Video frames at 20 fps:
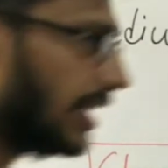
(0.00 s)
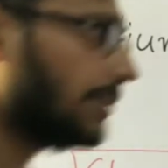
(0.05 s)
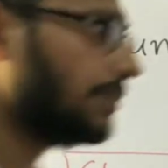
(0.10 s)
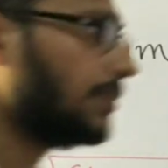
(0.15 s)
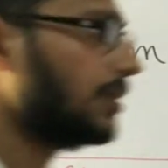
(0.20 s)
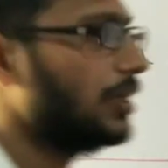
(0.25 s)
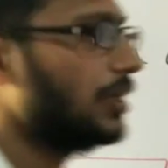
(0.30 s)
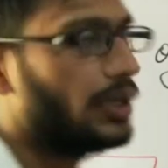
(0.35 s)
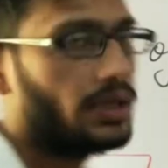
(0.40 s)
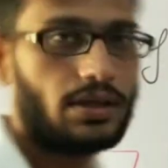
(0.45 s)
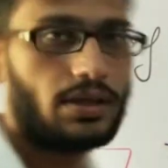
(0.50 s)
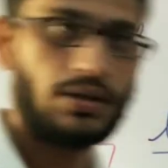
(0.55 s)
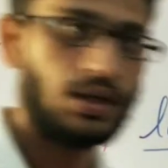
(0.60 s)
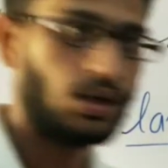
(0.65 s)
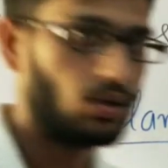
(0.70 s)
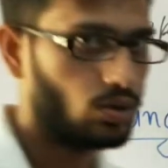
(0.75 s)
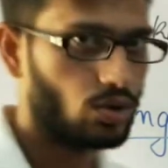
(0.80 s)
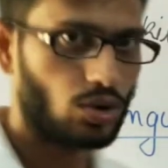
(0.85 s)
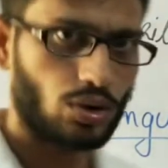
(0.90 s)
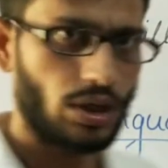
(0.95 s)
आपके ये
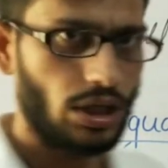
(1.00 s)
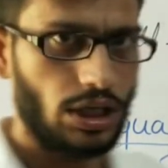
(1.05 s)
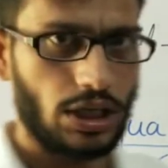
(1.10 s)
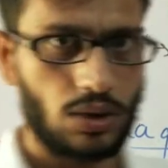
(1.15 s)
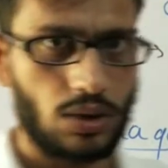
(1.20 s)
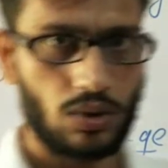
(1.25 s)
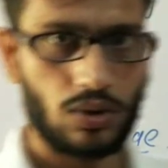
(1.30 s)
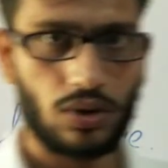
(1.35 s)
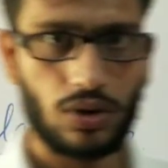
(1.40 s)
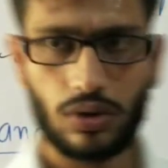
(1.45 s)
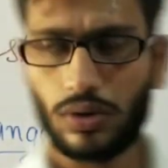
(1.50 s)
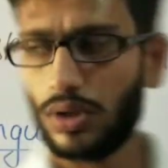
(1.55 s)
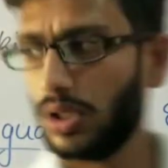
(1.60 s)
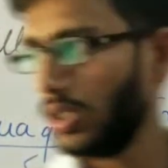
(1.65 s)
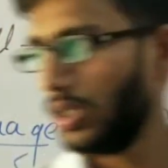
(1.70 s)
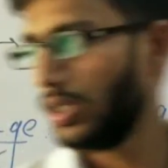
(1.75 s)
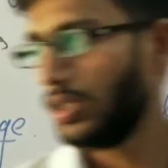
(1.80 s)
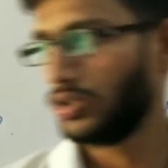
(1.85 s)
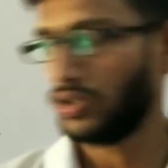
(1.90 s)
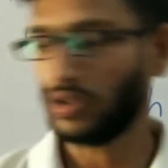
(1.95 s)
डाउट तो क्लियर हो गया होगा
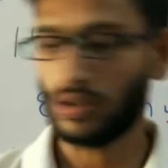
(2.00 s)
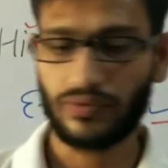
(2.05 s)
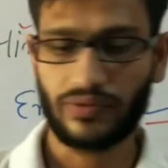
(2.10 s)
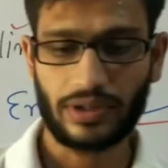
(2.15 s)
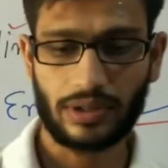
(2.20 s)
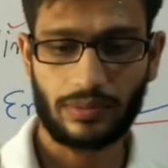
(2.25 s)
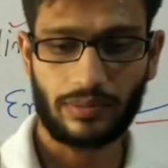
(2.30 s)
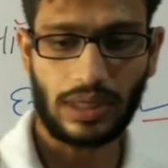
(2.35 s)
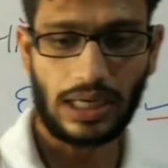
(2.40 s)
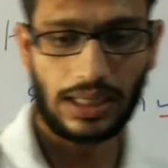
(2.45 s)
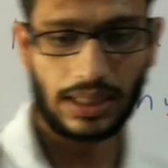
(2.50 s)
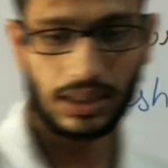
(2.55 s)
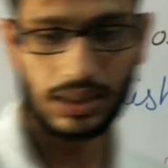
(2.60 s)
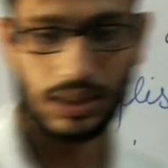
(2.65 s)
चलो फिर हम आगे